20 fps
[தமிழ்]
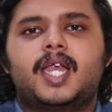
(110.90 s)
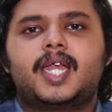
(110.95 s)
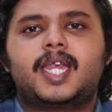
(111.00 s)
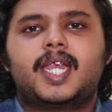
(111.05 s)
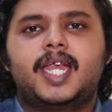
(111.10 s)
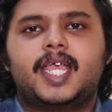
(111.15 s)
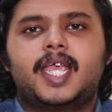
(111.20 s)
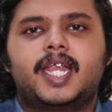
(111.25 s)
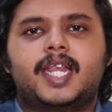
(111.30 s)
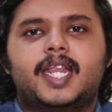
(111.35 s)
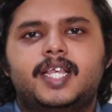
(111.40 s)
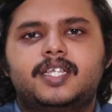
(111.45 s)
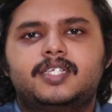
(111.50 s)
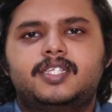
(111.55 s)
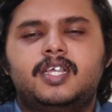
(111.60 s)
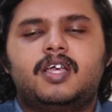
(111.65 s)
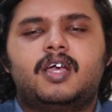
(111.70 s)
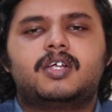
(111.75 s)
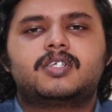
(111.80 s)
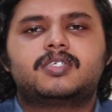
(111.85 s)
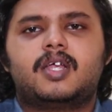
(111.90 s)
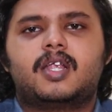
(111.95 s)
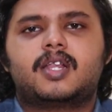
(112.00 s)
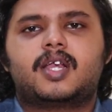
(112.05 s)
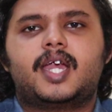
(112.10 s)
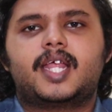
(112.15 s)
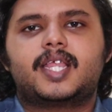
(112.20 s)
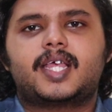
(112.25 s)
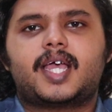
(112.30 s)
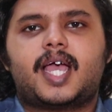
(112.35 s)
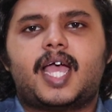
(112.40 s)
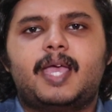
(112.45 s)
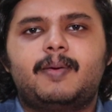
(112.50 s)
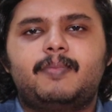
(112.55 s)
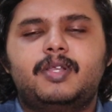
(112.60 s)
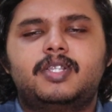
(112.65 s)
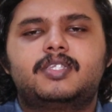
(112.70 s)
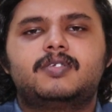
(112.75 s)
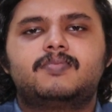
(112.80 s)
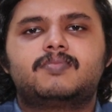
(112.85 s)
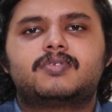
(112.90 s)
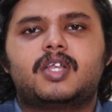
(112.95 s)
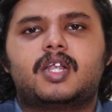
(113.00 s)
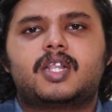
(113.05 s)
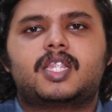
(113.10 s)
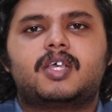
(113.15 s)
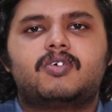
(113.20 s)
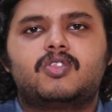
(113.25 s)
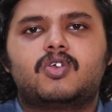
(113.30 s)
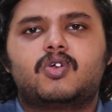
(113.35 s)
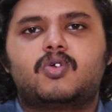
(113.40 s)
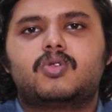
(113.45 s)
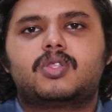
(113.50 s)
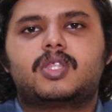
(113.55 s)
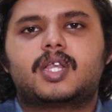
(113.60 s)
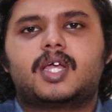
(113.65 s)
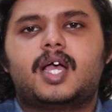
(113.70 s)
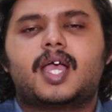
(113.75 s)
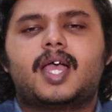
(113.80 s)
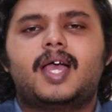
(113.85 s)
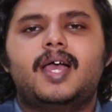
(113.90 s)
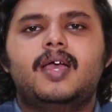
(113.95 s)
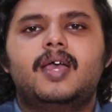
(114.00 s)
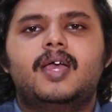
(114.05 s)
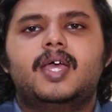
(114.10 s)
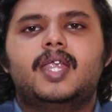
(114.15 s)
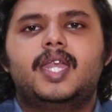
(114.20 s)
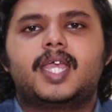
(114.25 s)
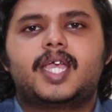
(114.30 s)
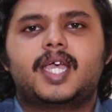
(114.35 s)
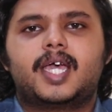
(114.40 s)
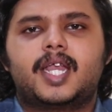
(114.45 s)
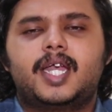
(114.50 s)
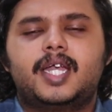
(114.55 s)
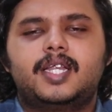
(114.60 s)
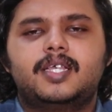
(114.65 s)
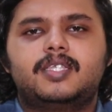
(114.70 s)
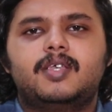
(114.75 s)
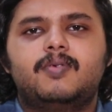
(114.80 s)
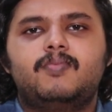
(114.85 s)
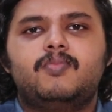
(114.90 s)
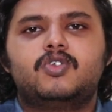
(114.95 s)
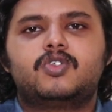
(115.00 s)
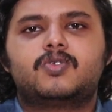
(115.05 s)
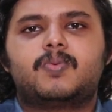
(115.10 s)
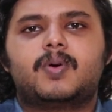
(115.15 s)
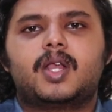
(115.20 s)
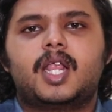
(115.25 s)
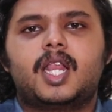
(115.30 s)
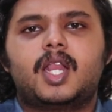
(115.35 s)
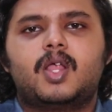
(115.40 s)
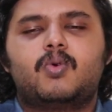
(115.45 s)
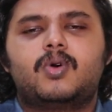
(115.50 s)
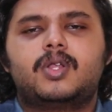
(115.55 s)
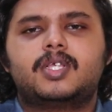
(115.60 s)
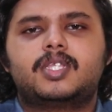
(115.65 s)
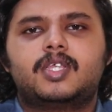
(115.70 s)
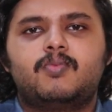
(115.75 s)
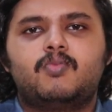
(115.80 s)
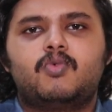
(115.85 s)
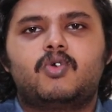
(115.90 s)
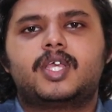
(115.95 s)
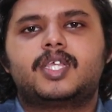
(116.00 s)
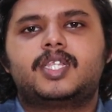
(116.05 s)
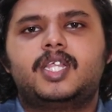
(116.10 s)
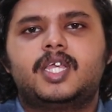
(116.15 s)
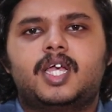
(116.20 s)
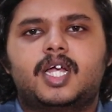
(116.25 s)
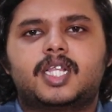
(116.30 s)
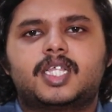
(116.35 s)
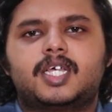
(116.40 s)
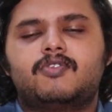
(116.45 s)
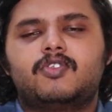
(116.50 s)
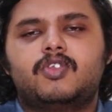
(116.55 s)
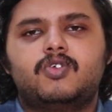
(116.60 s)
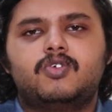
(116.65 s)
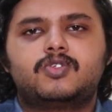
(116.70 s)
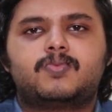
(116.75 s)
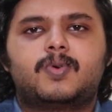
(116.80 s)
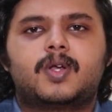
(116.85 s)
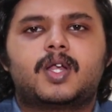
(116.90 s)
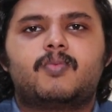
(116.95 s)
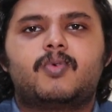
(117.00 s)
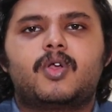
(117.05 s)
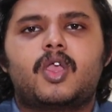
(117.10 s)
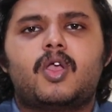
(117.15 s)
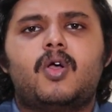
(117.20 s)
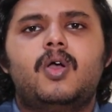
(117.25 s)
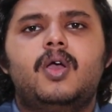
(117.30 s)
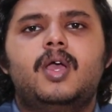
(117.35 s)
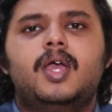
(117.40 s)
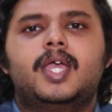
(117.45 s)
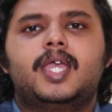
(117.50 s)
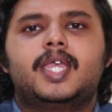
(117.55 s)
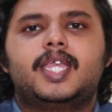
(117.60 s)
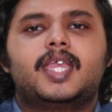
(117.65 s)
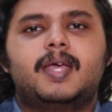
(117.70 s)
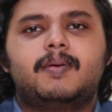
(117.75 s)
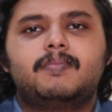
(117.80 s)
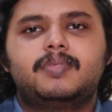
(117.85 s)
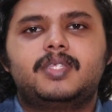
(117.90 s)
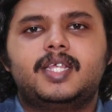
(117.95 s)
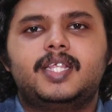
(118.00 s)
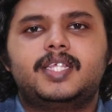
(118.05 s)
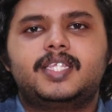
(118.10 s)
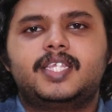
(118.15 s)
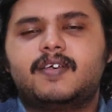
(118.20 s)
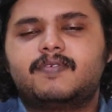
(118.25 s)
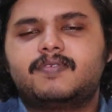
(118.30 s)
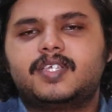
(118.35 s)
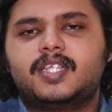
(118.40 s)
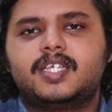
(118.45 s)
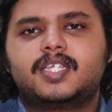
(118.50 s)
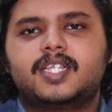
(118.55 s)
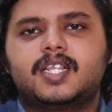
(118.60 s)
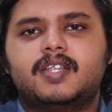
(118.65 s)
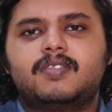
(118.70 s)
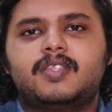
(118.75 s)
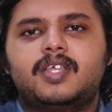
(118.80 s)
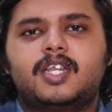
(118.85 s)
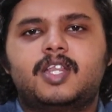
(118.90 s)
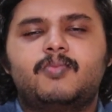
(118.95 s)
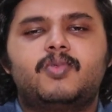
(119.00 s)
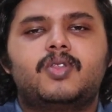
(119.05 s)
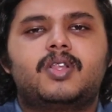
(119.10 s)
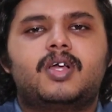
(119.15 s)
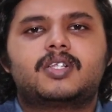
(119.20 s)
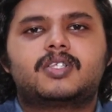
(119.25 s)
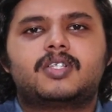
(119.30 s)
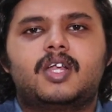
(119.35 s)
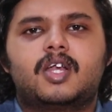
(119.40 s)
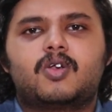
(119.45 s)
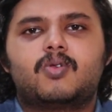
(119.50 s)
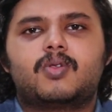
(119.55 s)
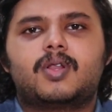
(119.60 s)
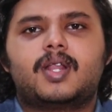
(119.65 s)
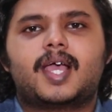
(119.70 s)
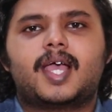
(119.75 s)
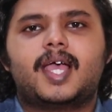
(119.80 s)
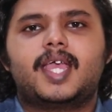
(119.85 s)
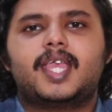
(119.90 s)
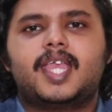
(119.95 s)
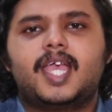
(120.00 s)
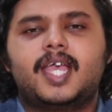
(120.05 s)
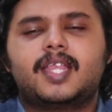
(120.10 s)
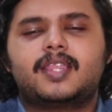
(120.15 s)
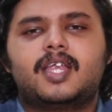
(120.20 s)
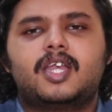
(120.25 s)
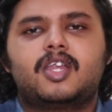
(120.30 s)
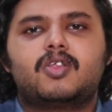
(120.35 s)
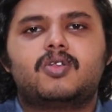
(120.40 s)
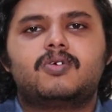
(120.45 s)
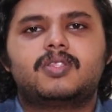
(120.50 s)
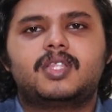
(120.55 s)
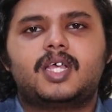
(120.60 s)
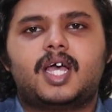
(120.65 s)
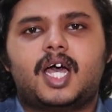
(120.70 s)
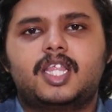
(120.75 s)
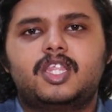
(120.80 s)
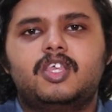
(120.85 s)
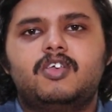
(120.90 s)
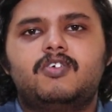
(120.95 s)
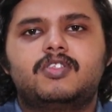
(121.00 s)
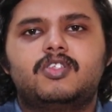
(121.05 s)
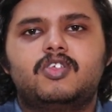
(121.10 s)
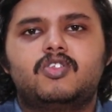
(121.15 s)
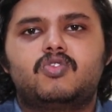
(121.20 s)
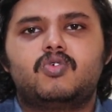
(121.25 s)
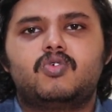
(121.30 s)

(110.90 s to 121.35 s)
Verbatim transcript: பார்த்தீங்கன்னா டெடிகேட் எஸ்டி கார்டு ஸ்லாட் கிடையாது ஹைப்ரிட் சிம் ஸ்லாட் தான் வந்து கொடுத்துருக்காங்க நீங்கள் ரெண்டு சிம் யூஸ் பண்ணலாம் இல்லை ஒரு சிம் ஒரு எஸ்டி கார்டு தான் வந்து யூஸ் பண்ண முடியும் எம் சீரிஸ் எஃப் சீரிஸில் வந்து ட்ரிபிள் கார்ட் ஸ்டார்ட் விடுறாங்க ஏ தேர்ட்டியில் வந்து அதையும் வந்து